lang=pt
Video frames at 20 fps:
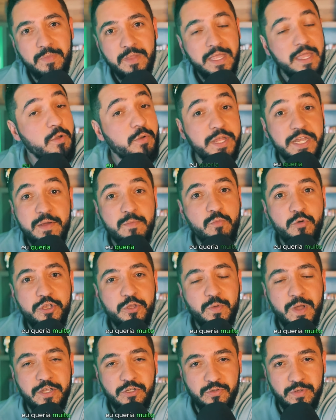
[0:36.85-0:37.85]
Eu queria
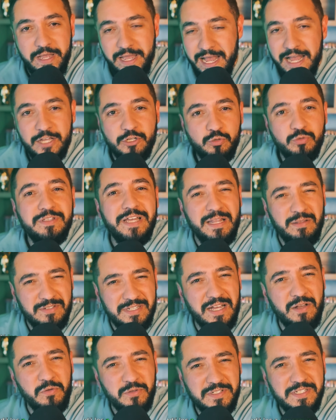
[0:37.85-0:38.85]
muito aj ajudá-los
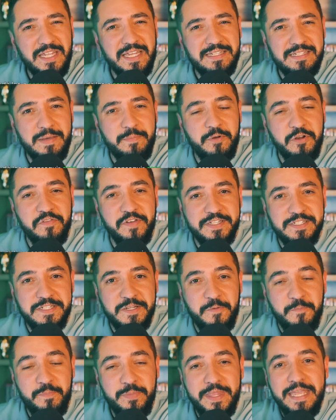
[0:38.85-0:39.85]
a conseguir essa aprovação.